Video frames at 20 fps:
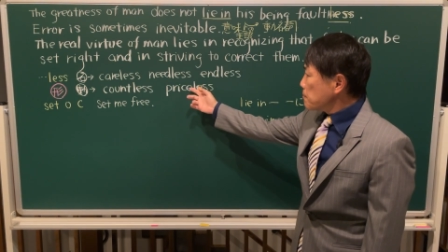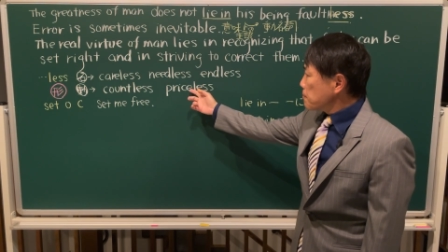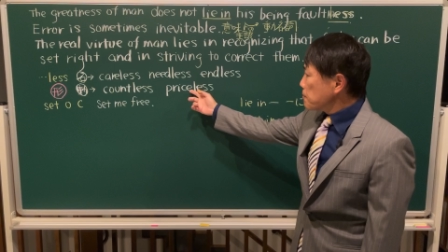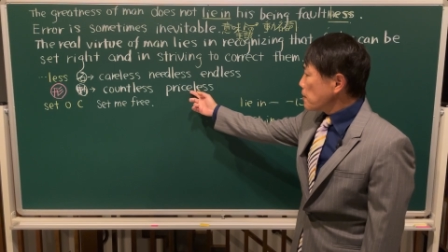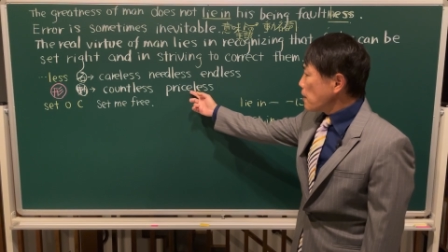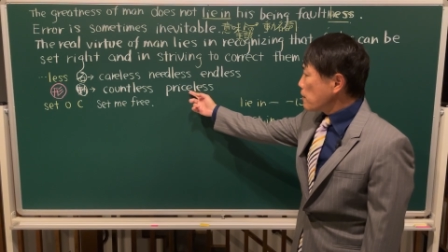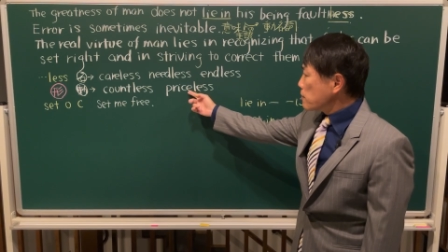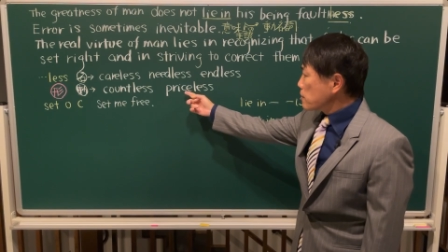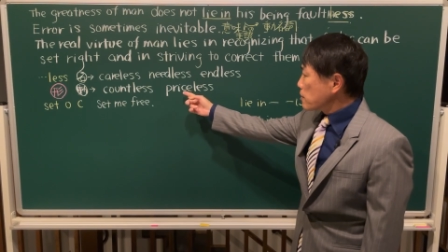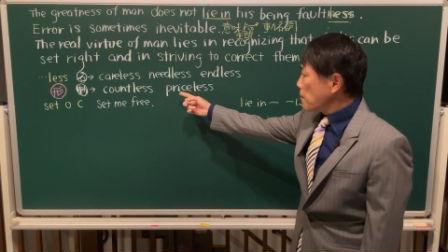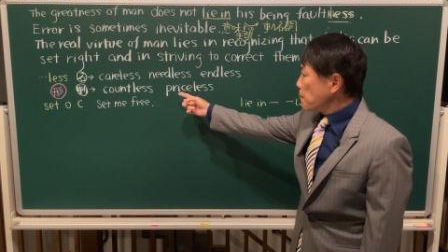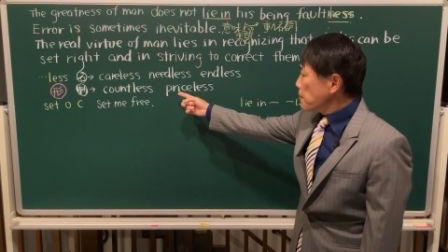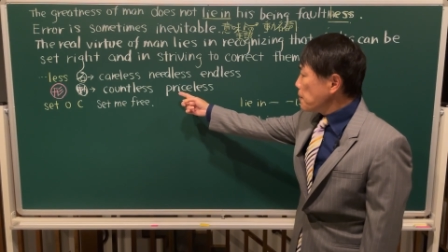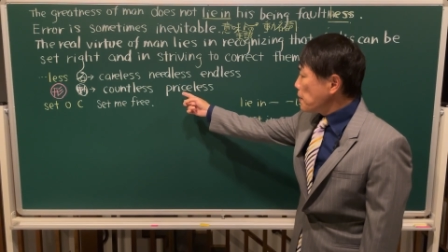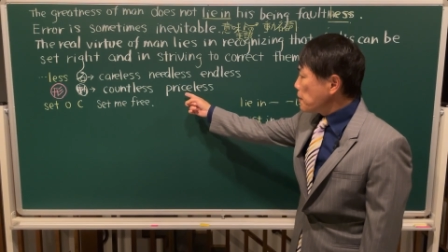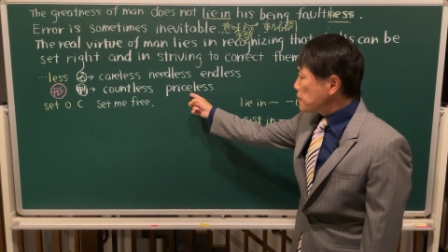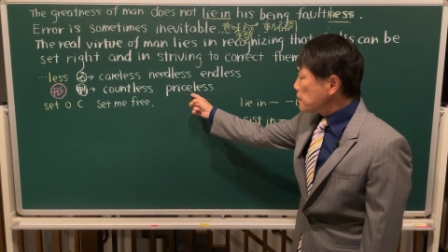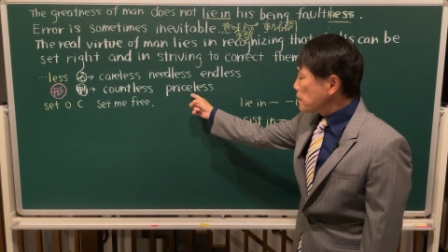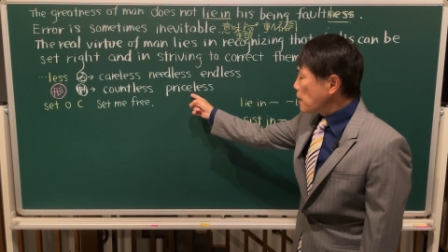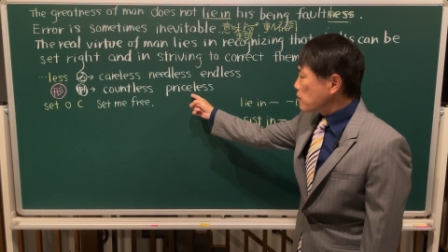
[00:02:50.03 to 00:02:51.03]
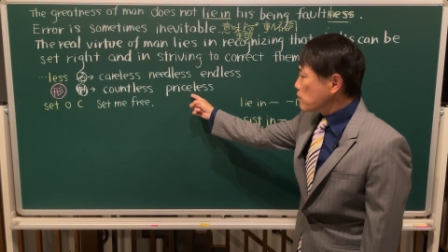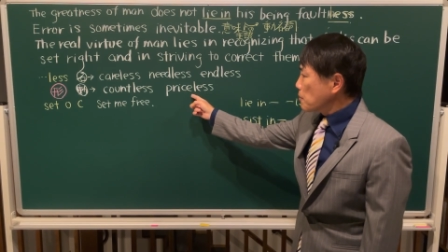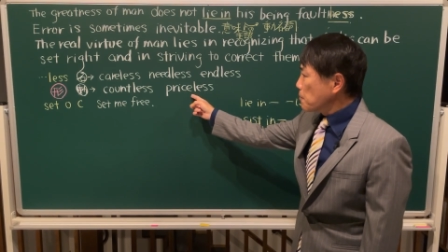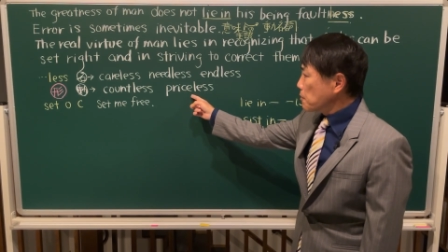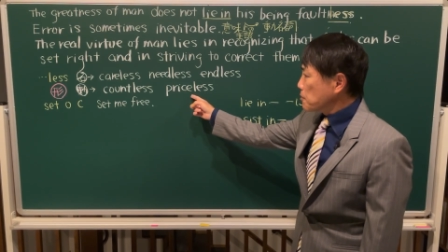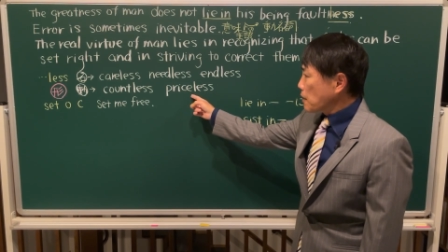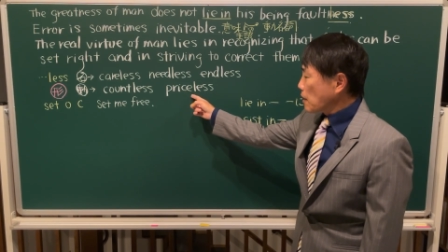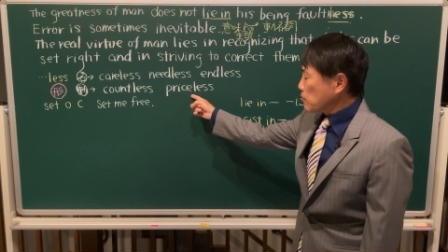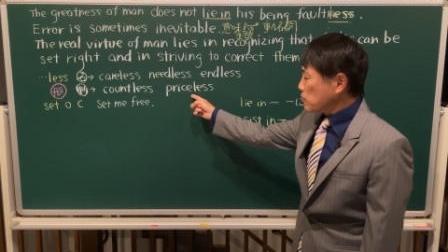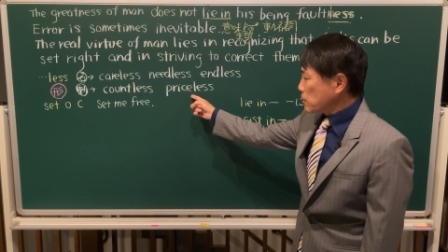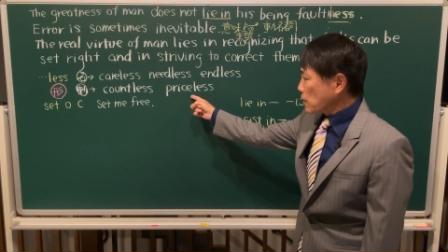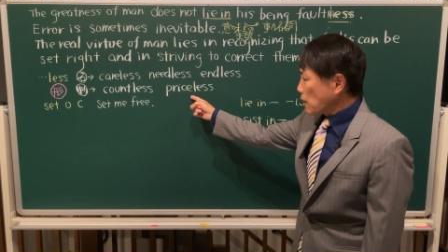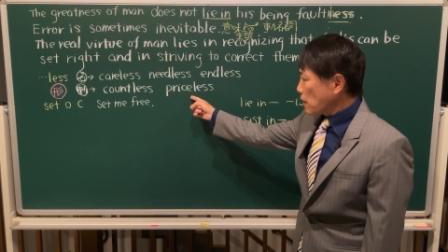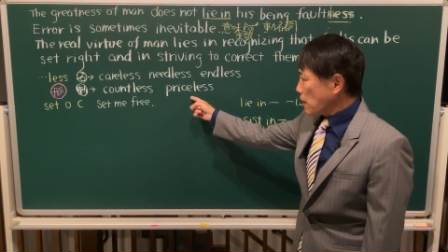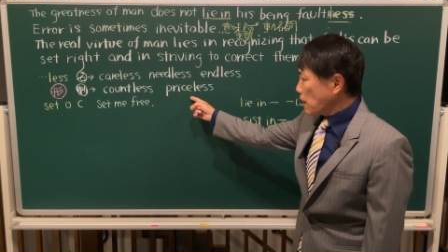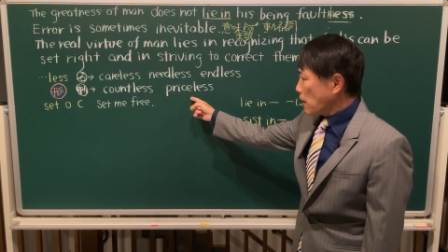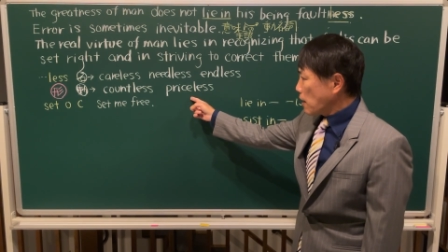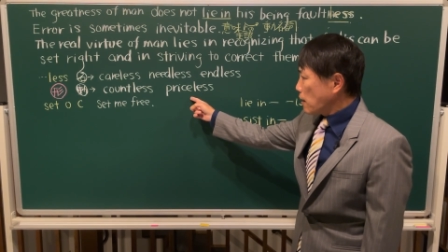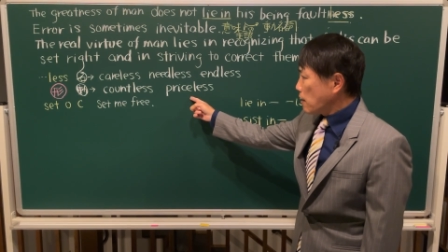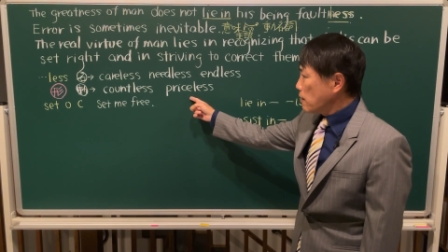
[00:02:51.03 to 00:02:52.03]
プライスが名詞だと思ったとした
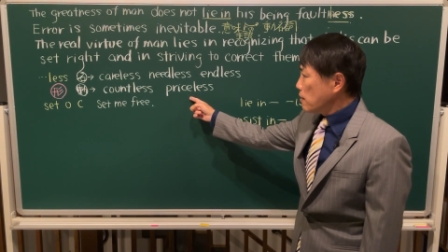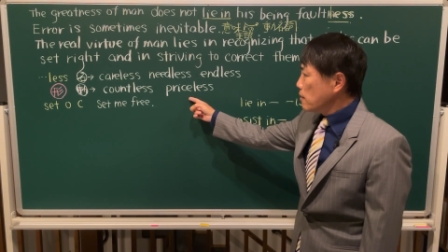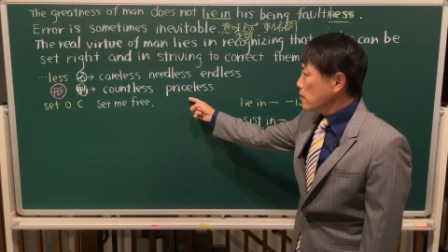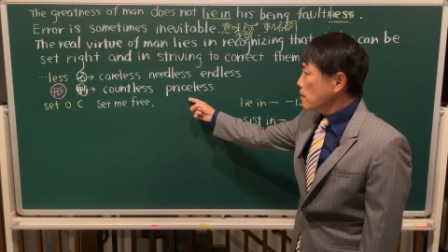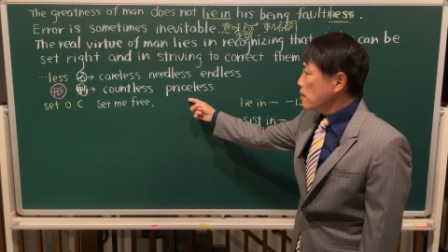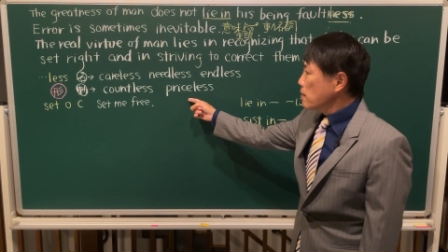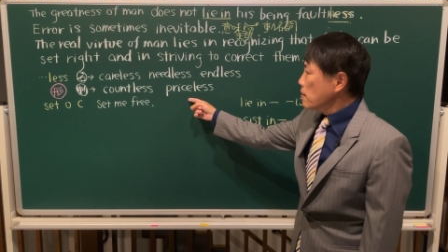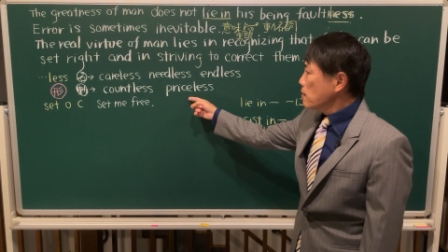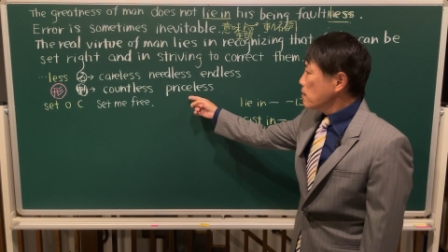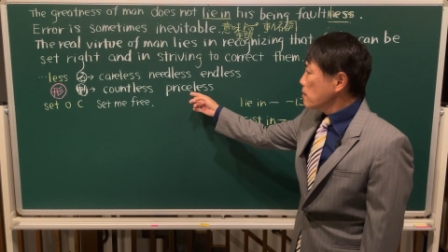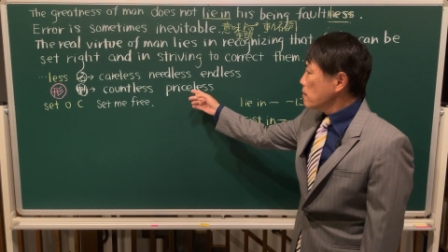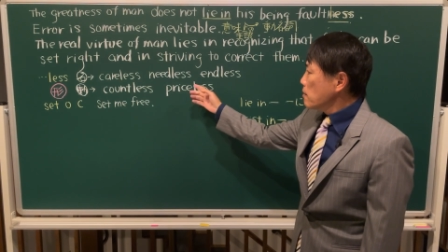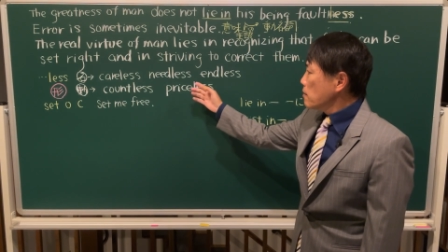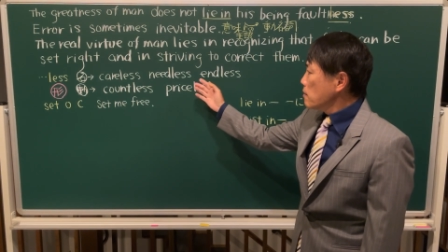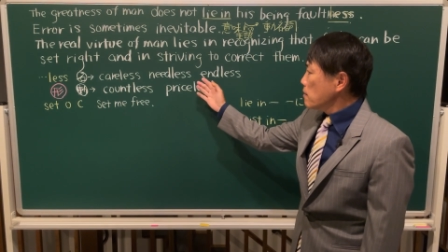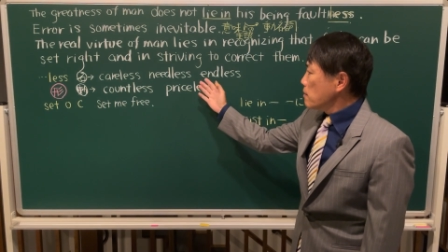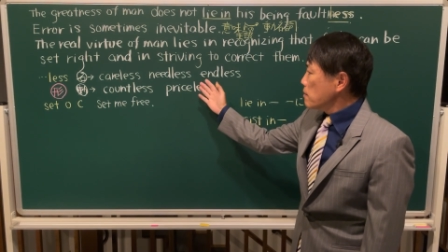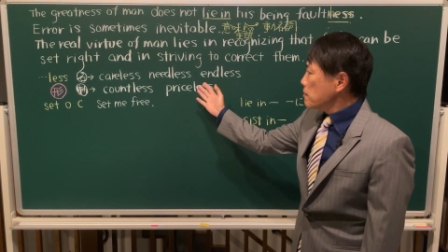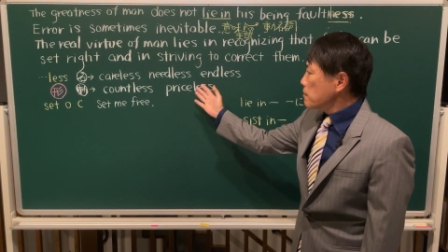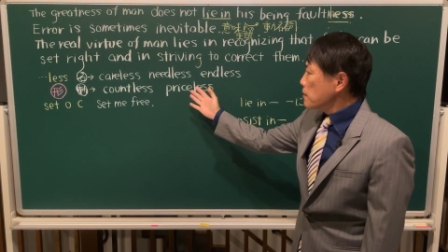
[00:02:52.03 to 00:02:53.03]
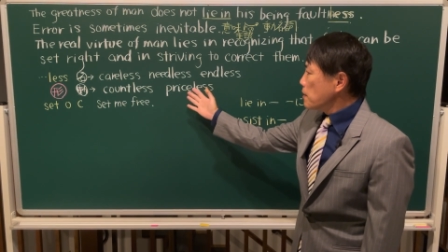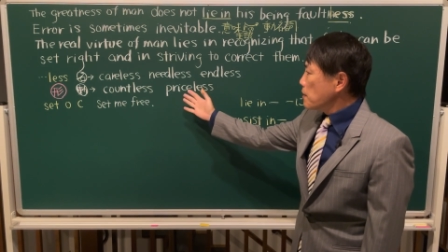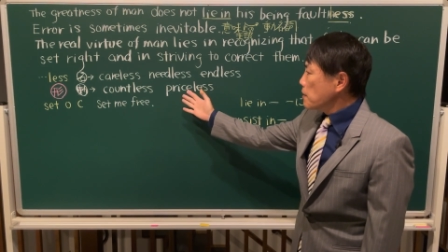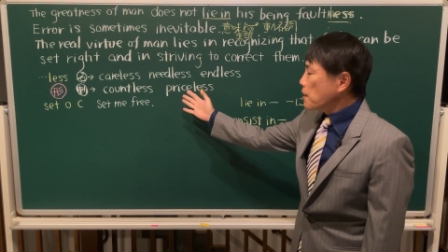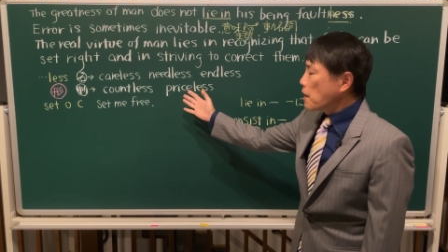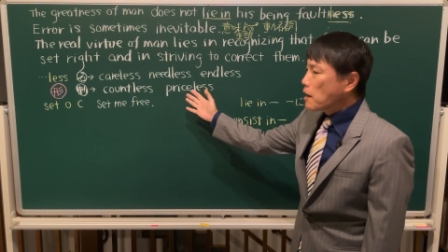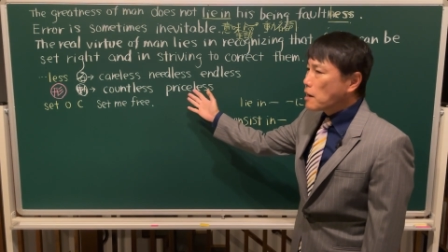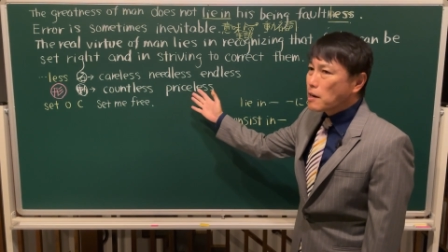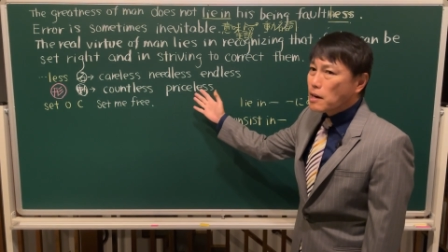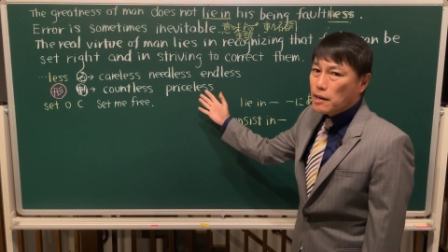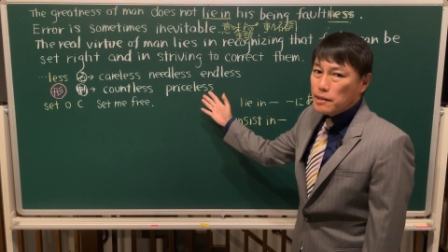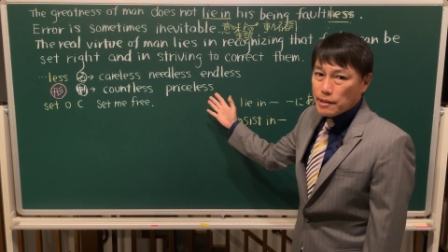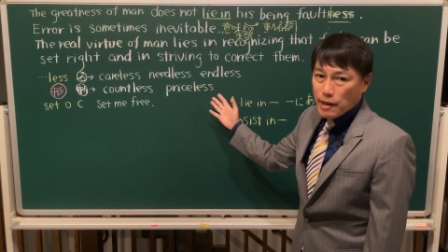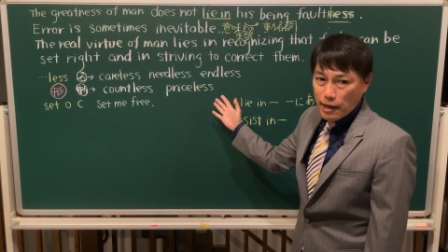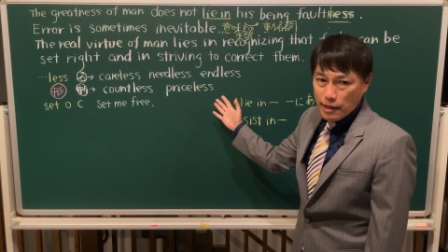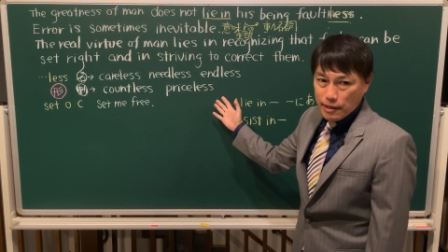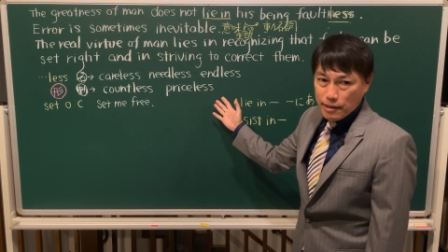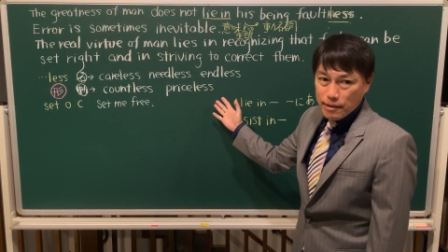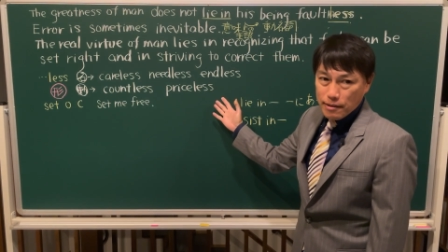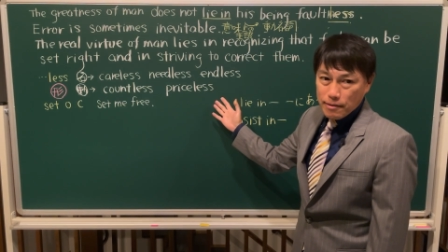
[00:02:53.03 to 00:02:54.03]
ら、値段が
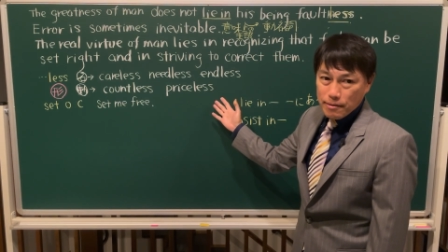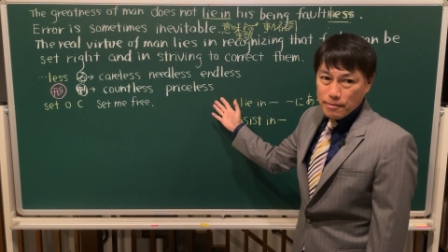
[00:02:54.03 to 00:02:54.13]
ない。